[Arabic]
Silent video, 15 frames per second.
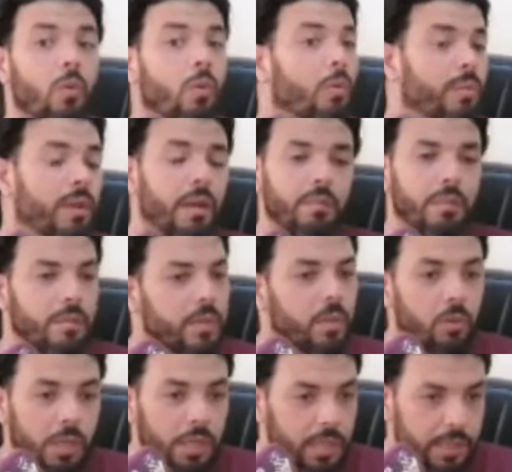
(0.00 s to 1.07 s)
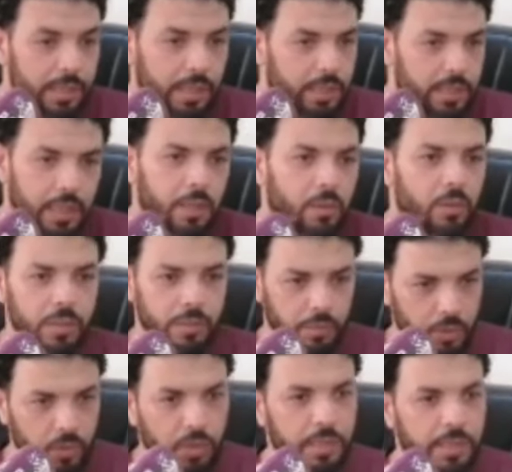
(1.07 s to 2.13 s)
وما ما مسوقاش صحتها لو كانت
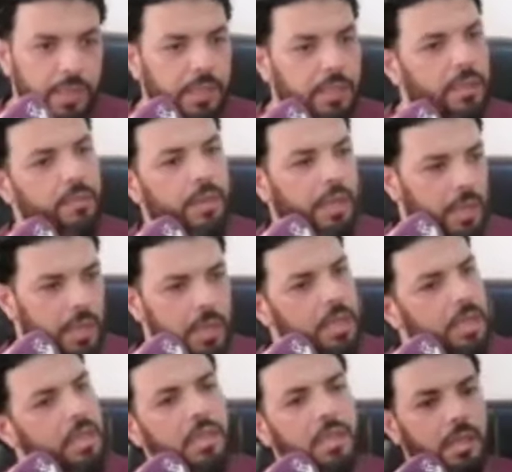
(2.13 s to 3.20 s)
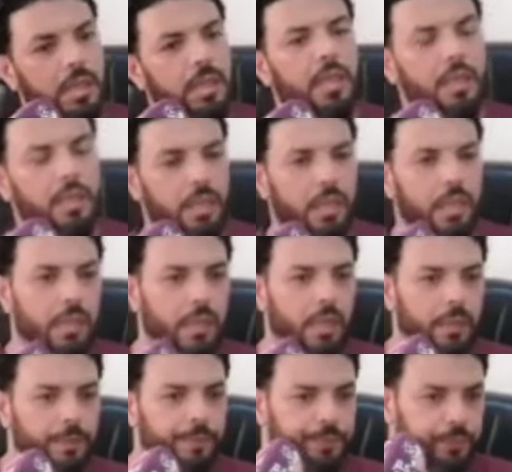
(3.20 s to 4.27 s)
مسوقه صحتها ما غديرش داكشي اللي دارت داك
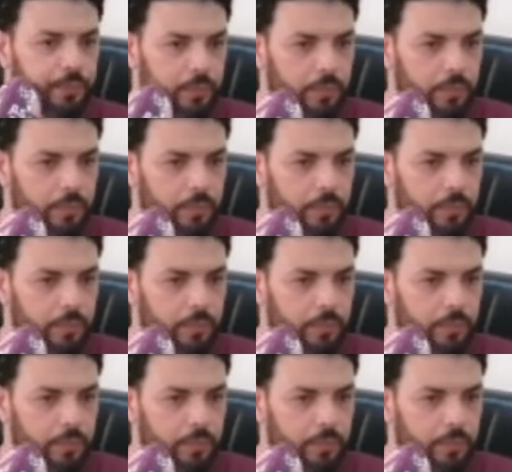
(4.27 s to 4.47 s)
النهار